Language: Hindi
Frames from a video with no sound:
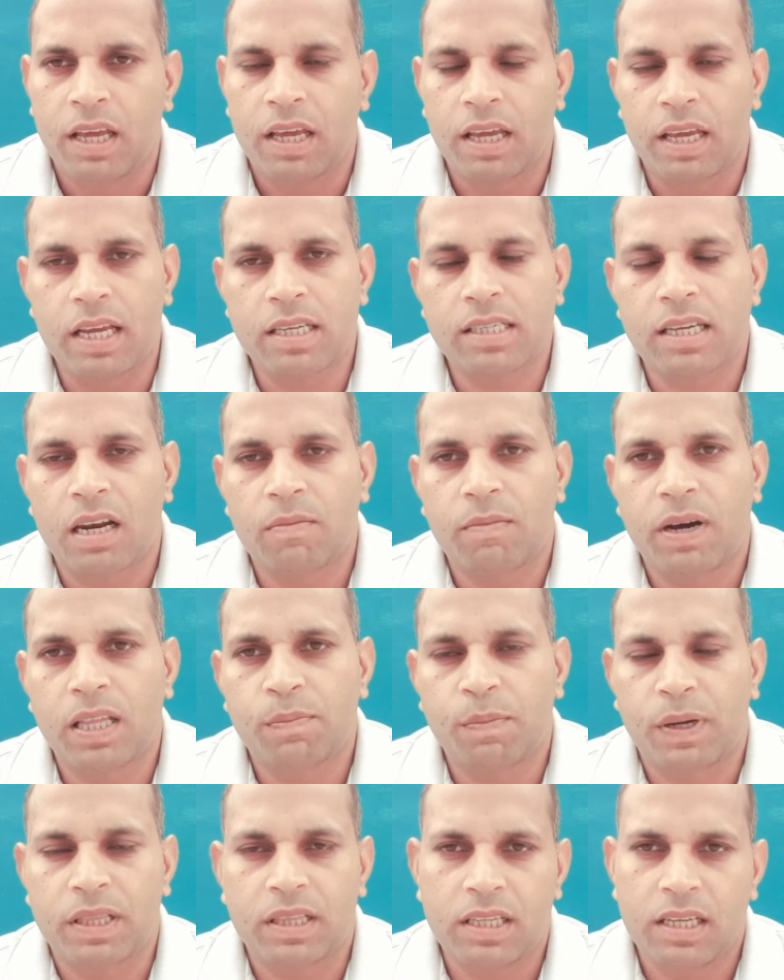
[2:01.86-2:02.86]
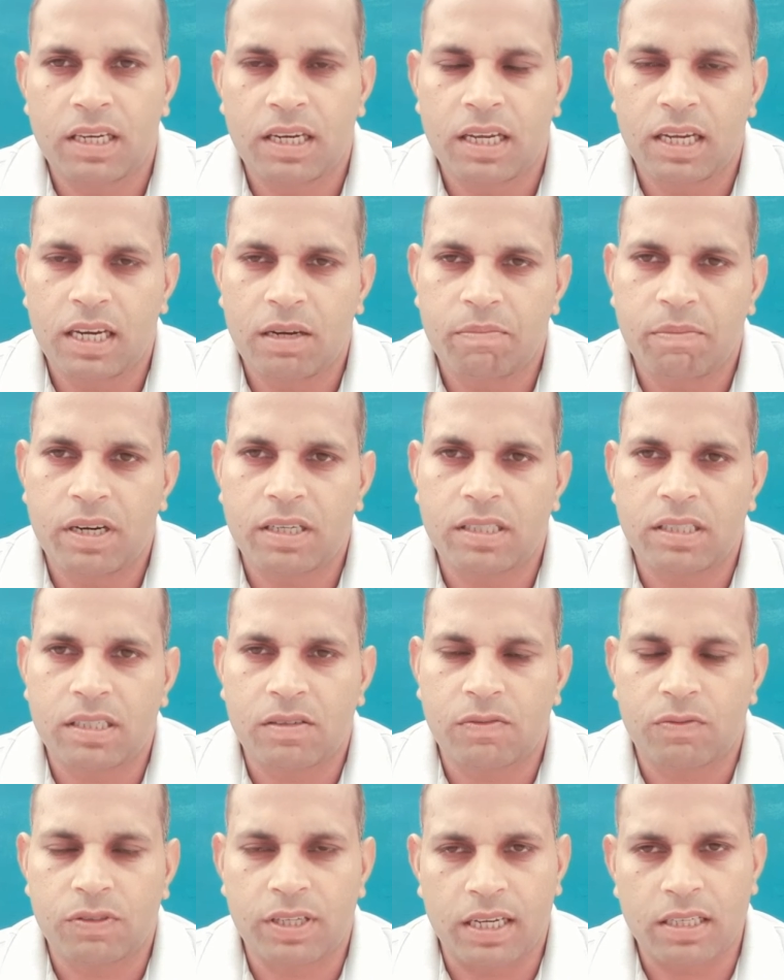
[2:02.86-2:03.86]
एक साल बाद पत्नी ने इन पर
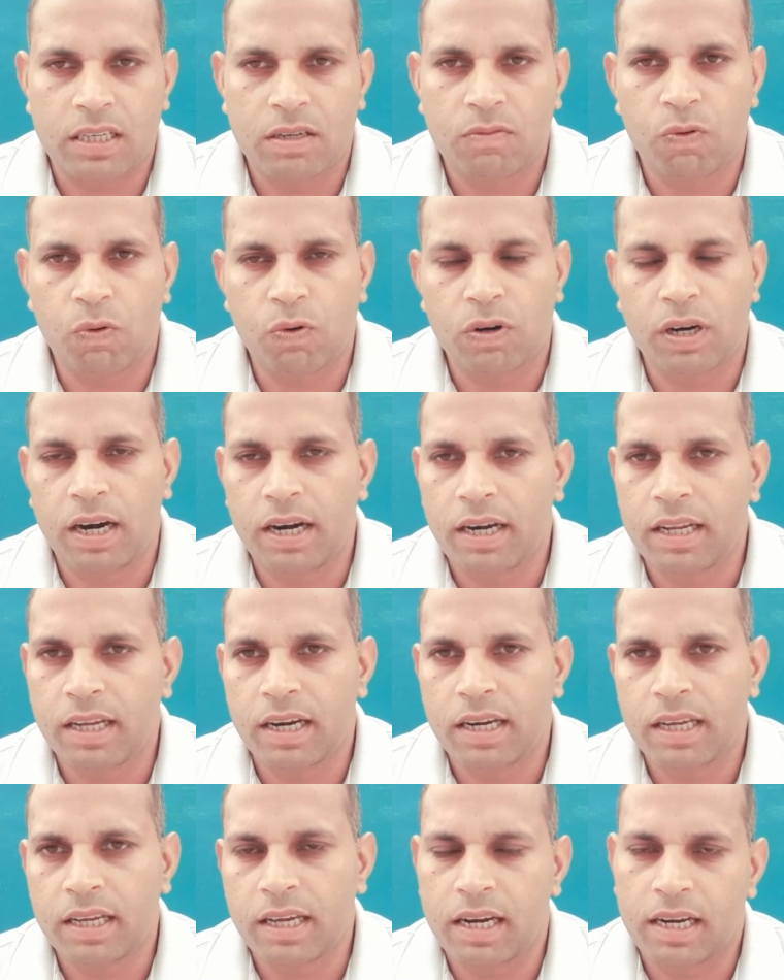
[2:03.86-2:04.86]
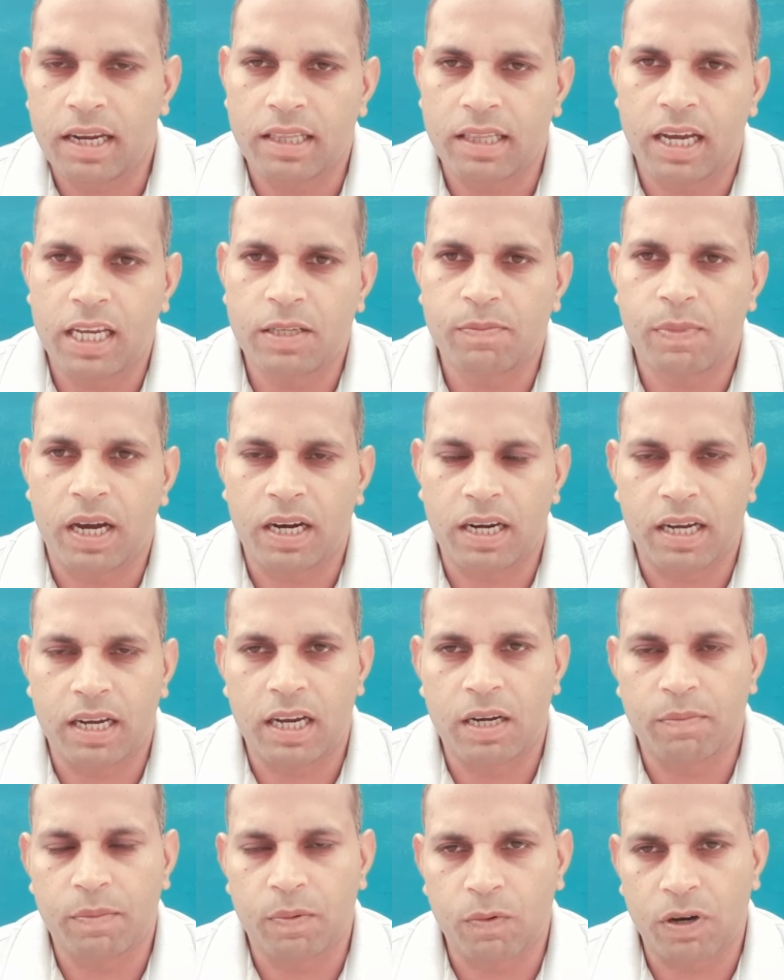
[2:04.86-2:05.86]
सेक्शन नाइन्टी एट यानी कि दहेज मांगने
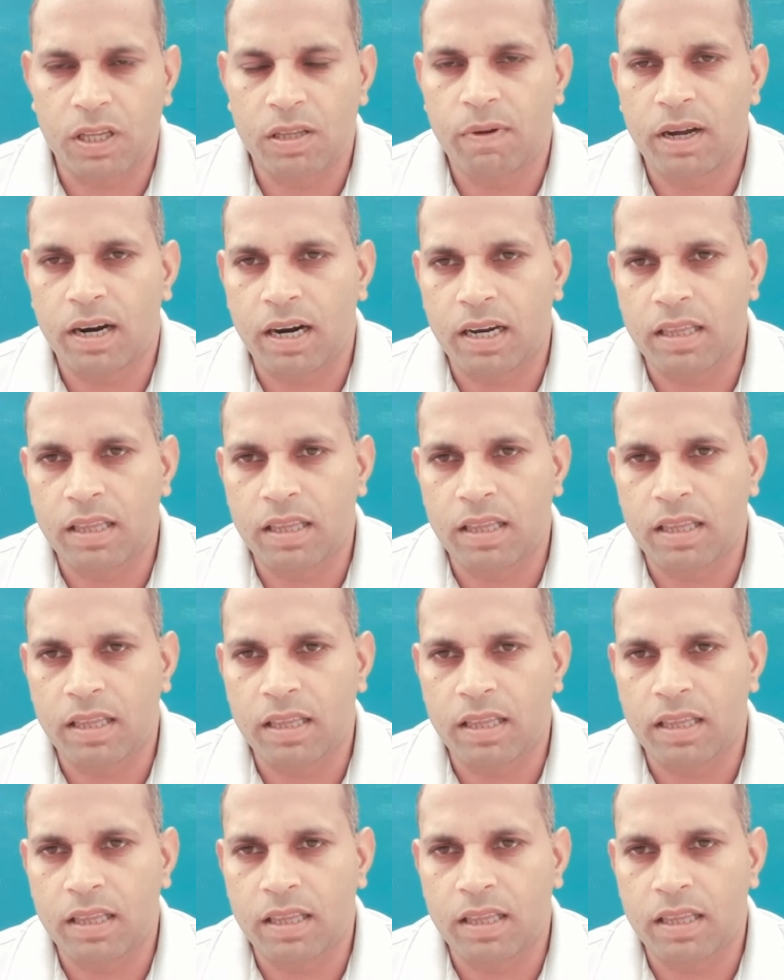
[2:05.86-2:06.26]
का इन पर मुकदमा कर